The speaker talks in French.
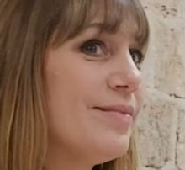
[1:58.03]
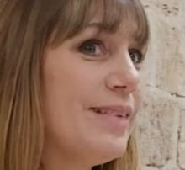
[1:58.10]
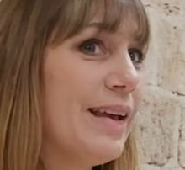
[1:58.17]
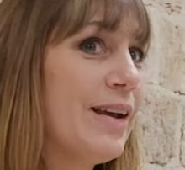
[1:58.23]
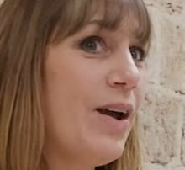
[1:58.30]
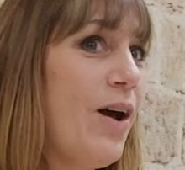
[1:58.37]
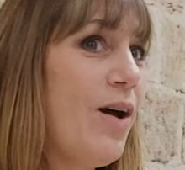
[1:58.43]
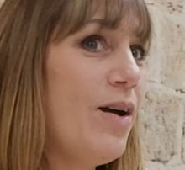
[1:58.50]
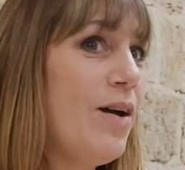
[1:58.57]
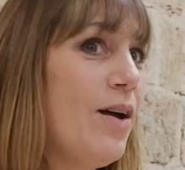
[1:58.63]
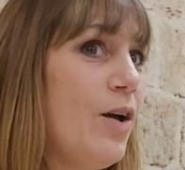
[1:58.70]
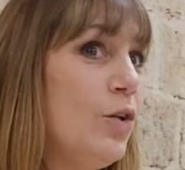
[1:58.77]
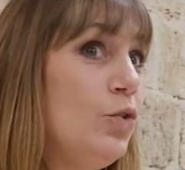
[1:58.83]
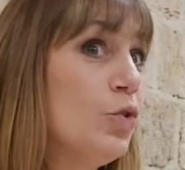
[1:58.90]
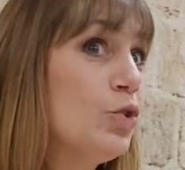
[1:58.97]
D'accord
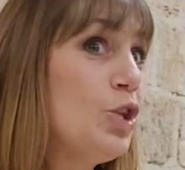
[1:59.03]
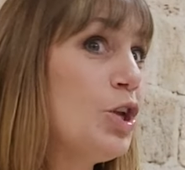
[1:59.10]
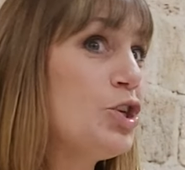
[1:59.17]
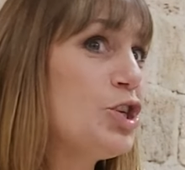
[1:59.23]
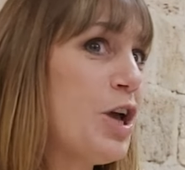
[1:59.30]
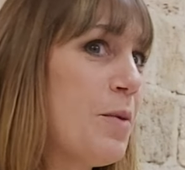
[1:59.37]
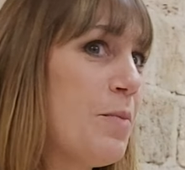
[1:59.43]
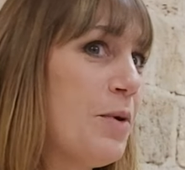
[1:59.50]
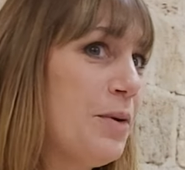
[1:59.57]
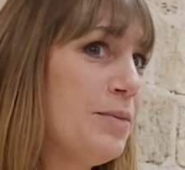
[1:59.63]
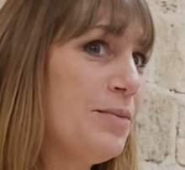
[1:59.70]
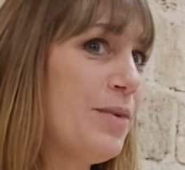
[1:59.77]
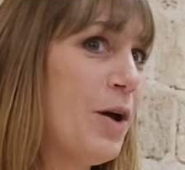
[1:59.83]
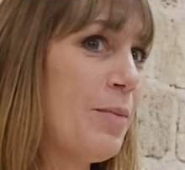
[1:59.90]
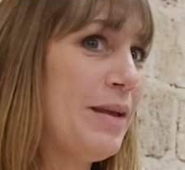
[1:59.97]
Donc notre job
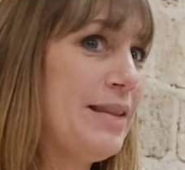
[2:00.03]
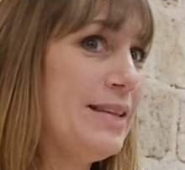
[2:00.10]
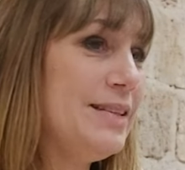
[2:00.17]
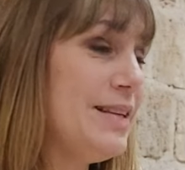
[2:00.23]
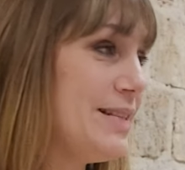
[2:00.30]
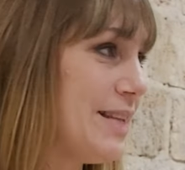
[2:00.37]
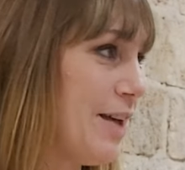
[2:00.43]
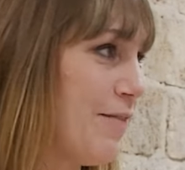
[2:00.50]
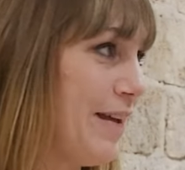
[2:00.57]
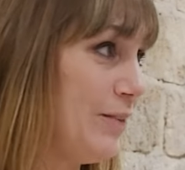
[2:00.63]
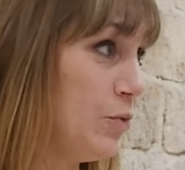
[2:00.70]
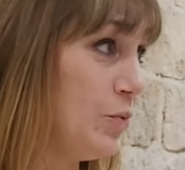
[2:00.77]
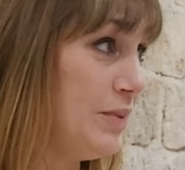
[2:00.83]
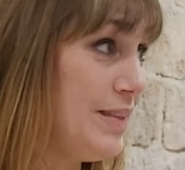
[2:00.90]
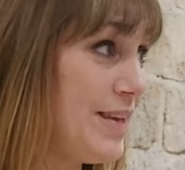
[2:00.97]
en magnétisme, ça va
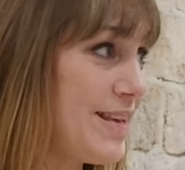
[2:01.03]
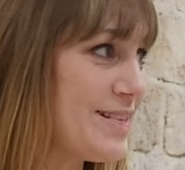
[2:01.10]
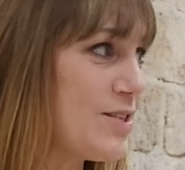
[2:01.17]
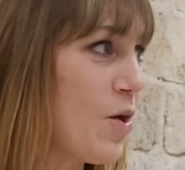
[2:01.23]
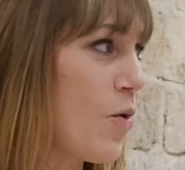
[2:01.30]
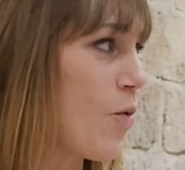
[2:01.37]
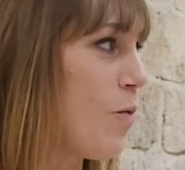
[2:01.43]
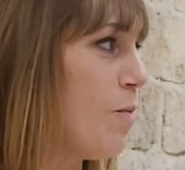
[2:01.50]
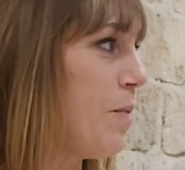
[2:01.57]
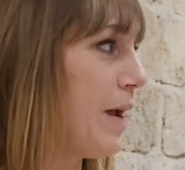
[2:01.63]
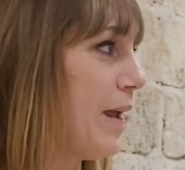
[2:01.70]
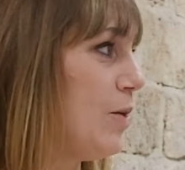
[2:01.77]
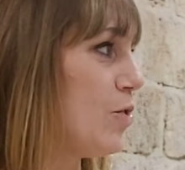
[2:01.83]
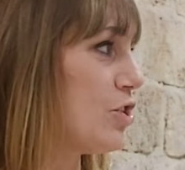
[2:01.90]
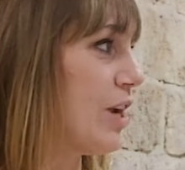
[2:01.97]
être de désencombrer le